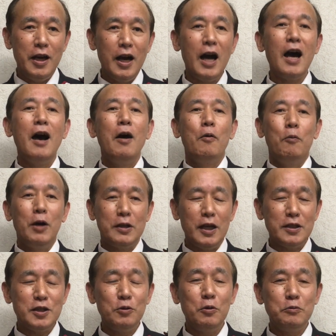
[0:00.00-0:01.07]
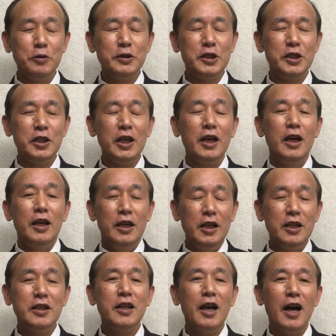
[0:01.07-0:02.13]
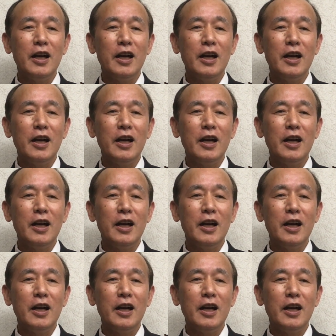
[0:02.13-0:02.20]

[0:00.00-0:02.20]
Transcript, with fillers: が私のうちに生きて